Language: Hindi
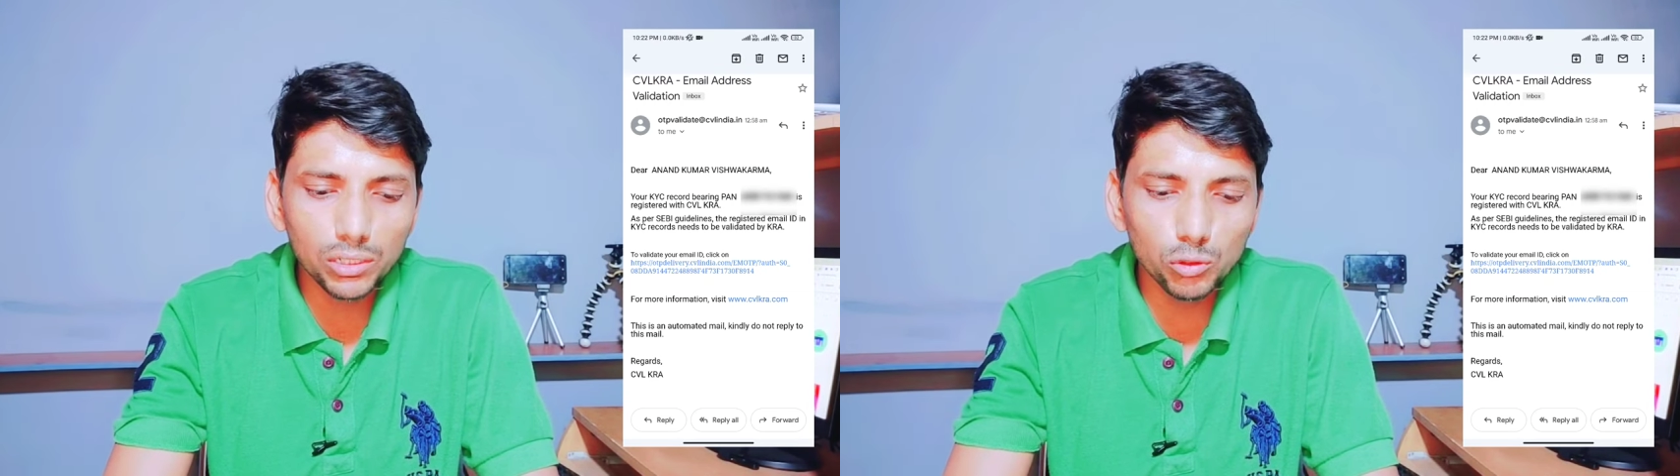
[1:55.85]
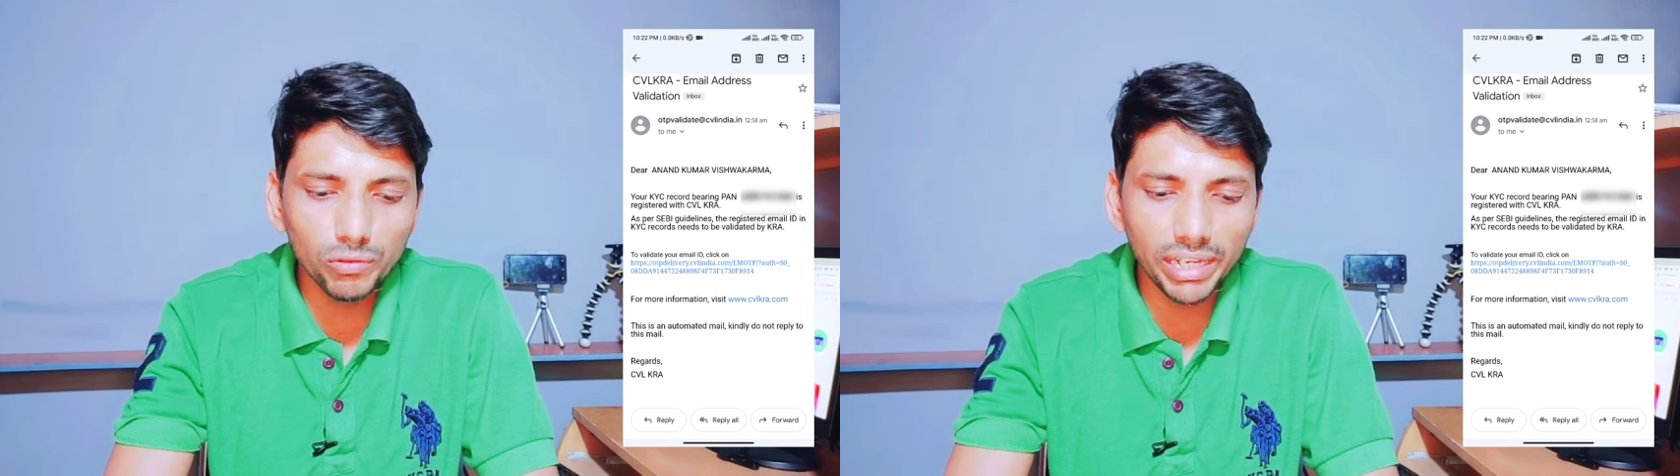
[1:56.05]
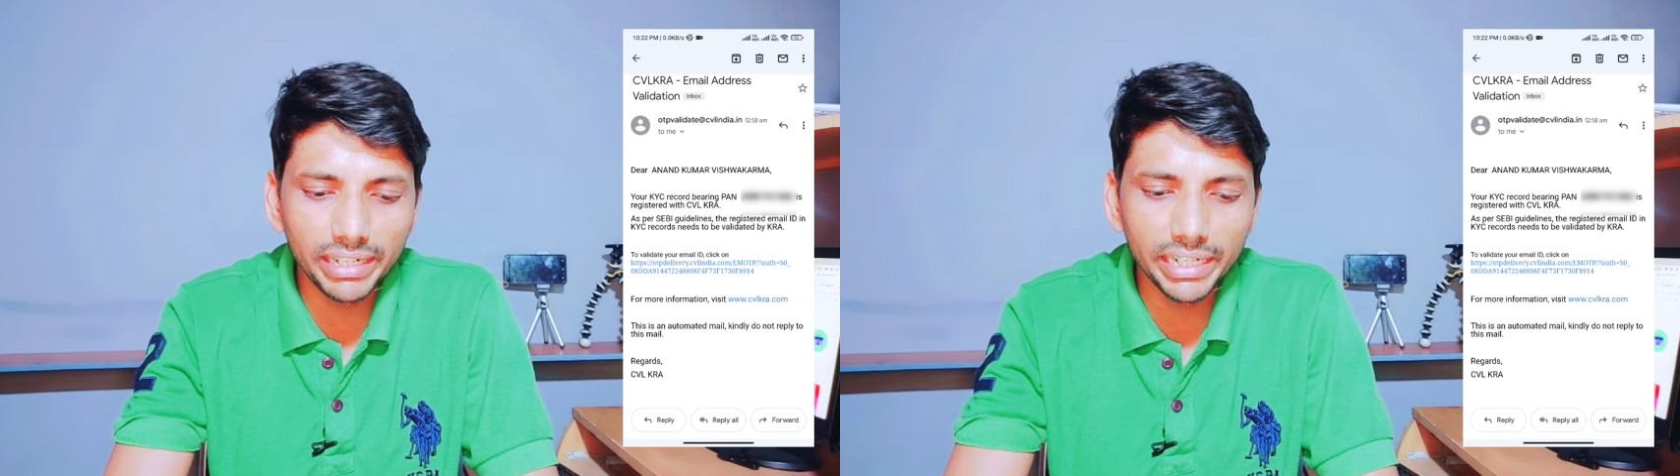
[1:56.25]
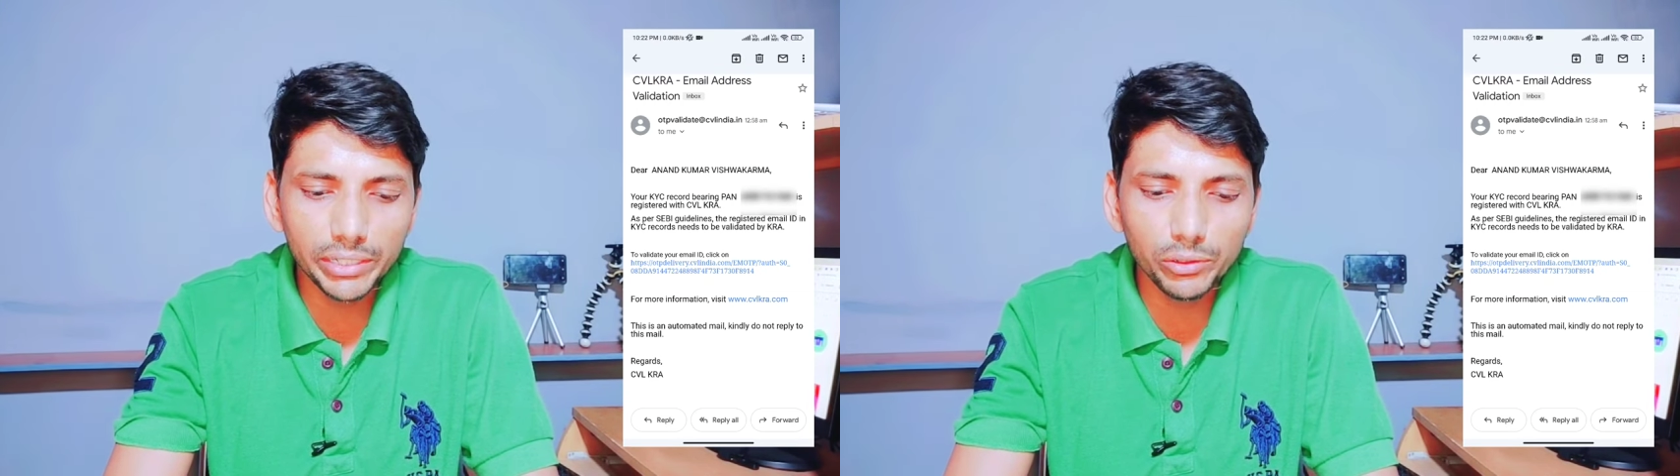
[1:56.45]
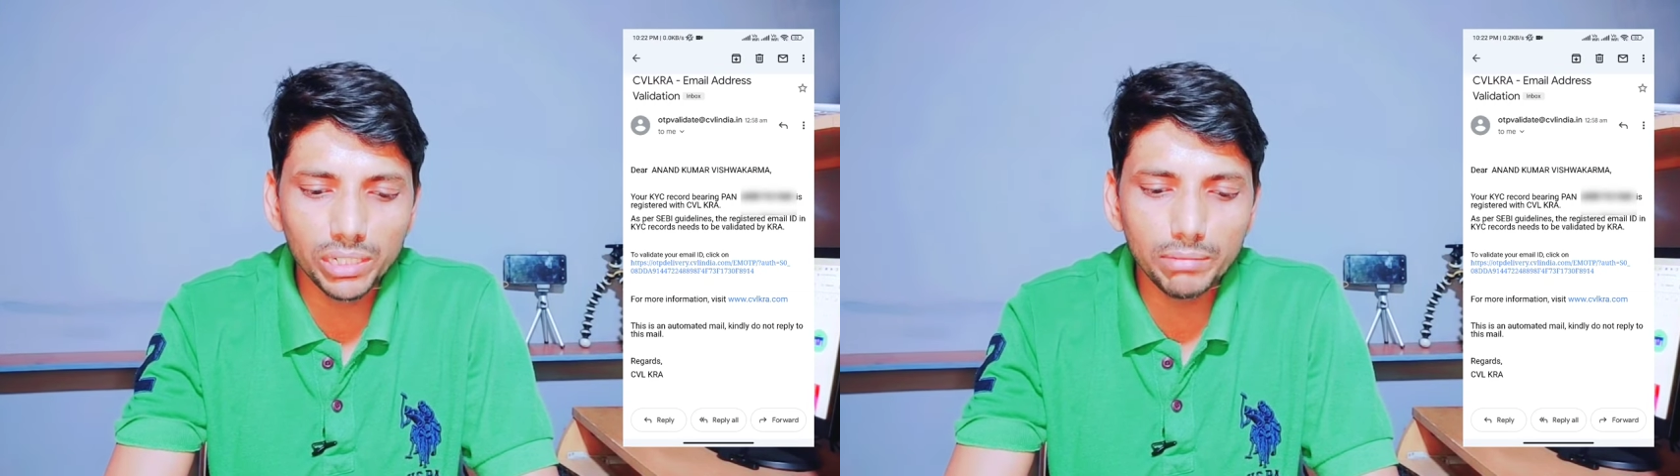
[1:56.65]
टू वैलिडेट
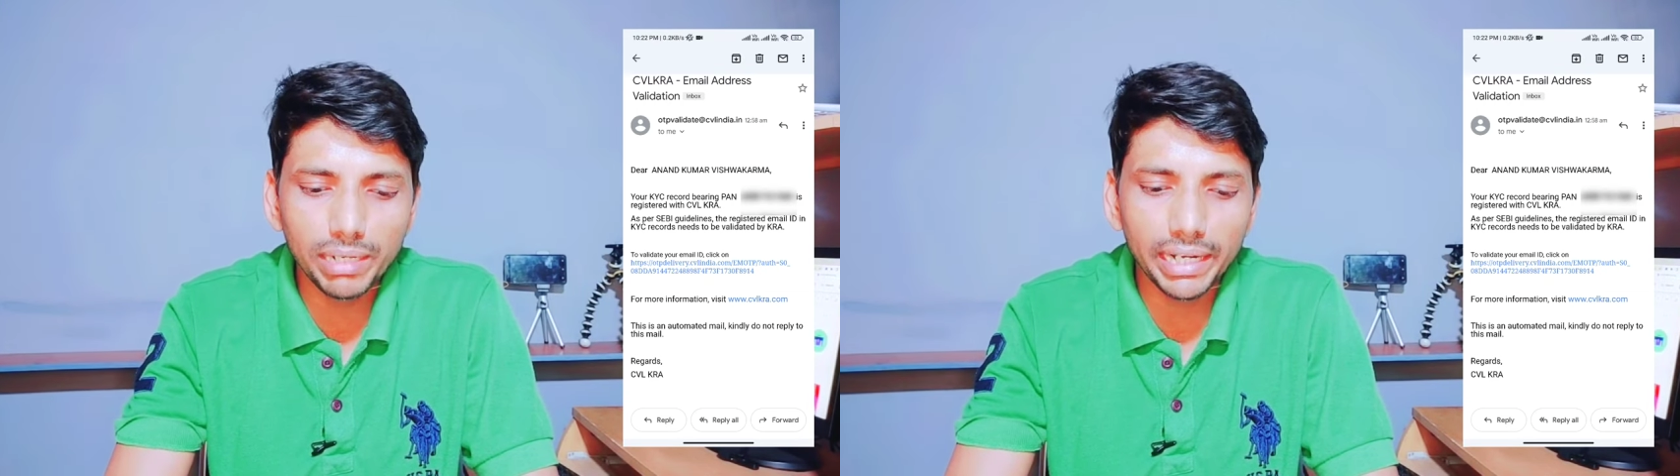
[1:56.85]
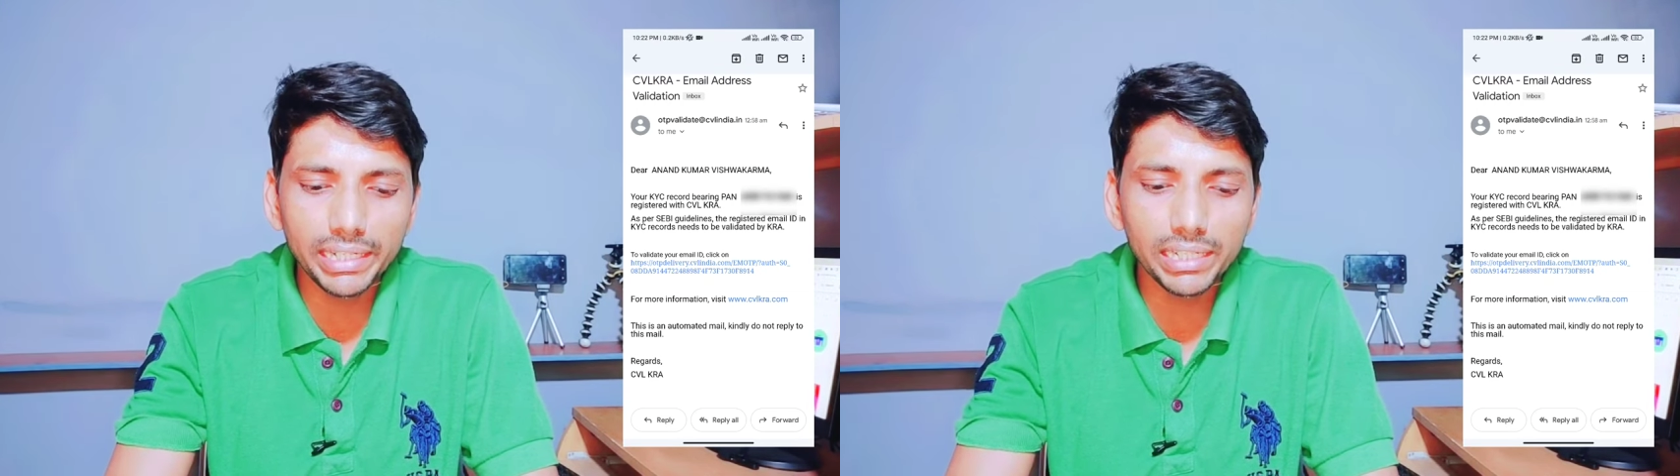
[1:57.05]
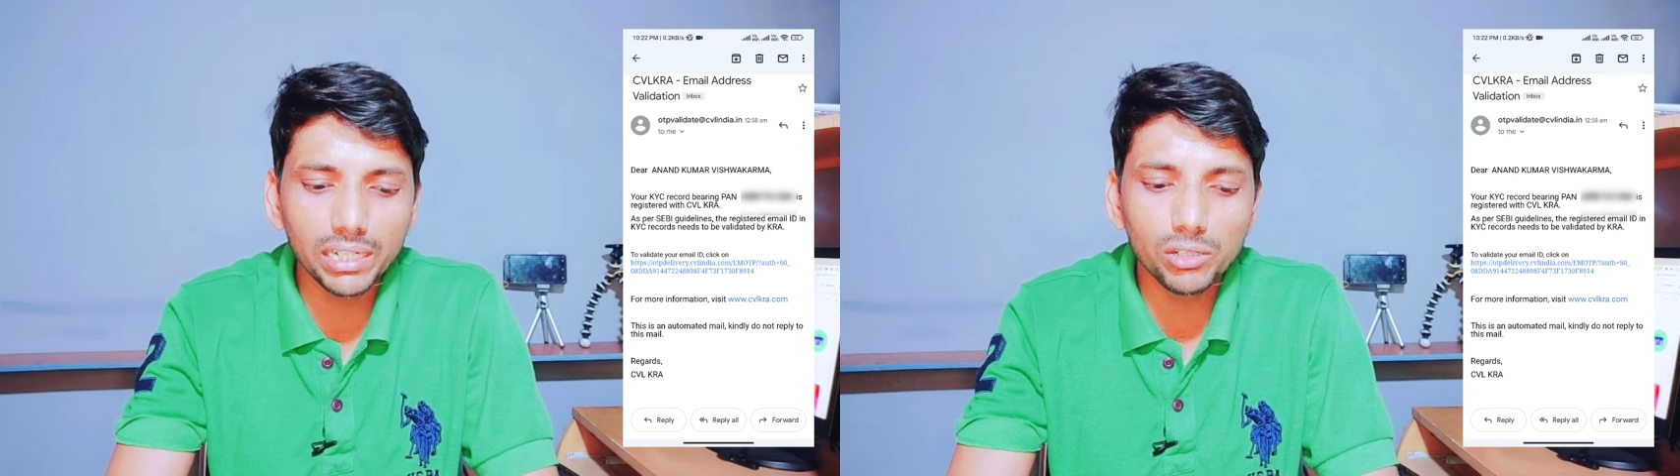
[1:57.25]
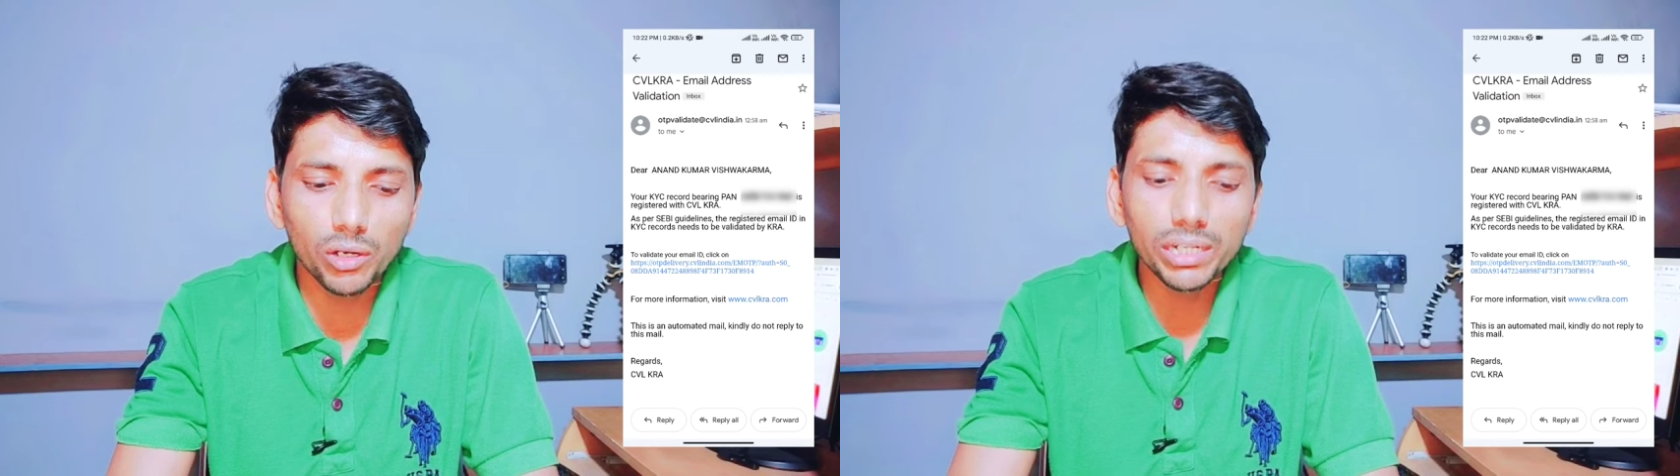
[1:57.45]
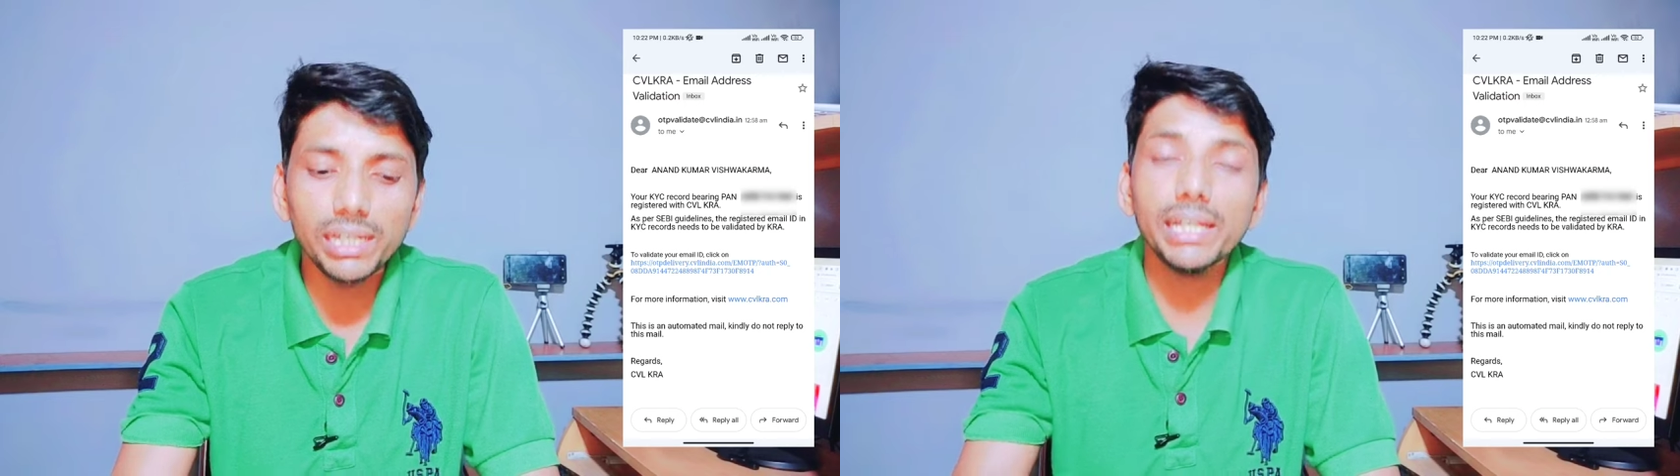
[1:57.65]
योर ईमेल आईडी क्लिक ऑन